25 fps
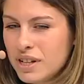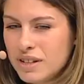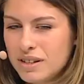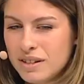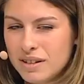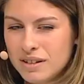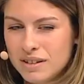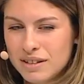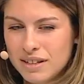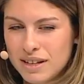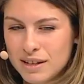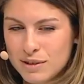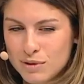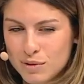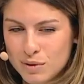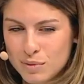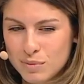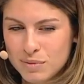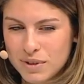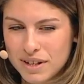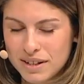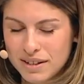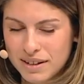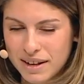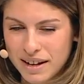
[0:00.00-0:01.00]
une question
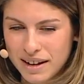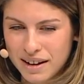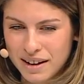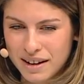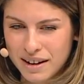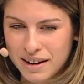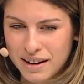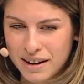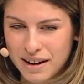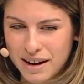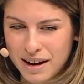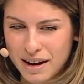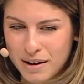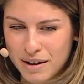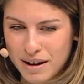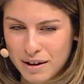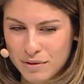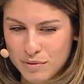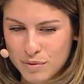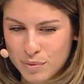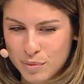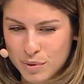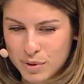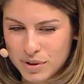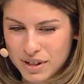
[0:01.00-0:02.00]
peut-être à
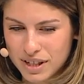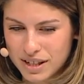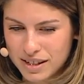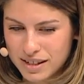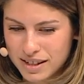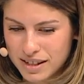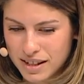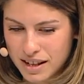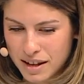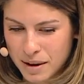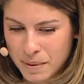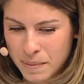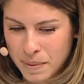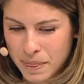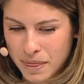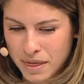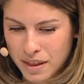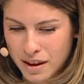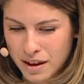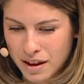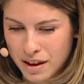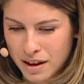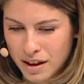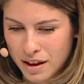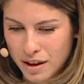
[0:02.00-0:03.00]
vous poser, c'est euh,
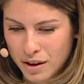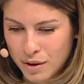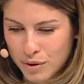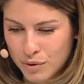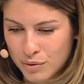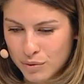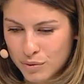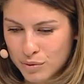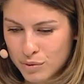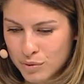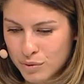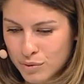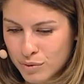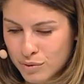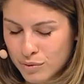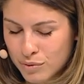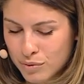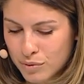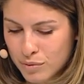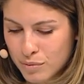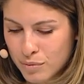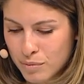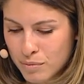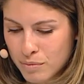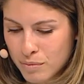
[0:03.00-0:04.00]

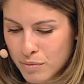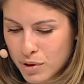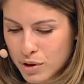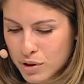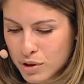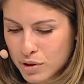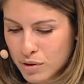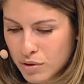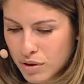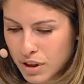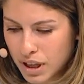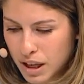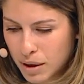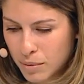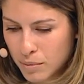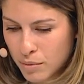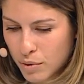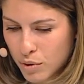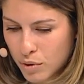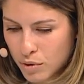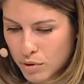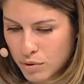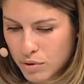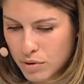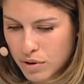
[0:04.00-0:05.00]
vous, mentionnez
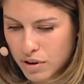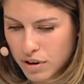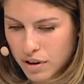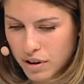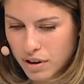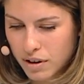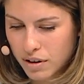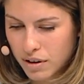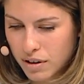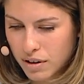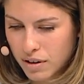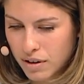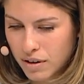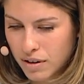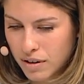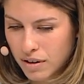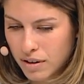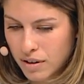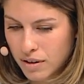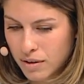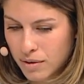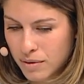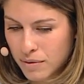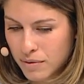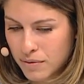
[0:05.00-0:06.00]
beaucoup que
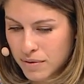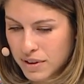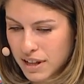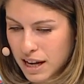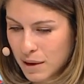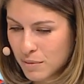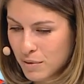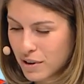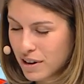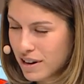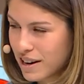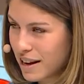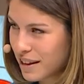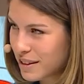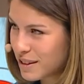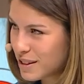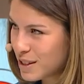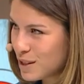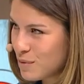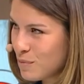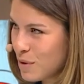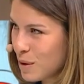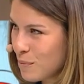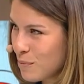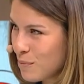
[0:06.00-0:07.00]
finalement
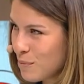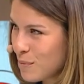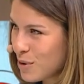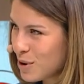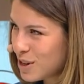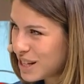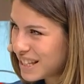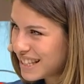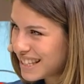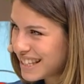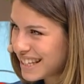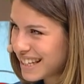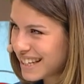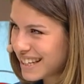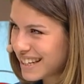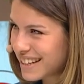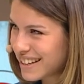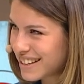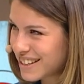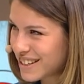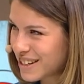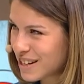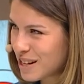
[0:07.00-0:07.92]
l'intime est politique, j'ai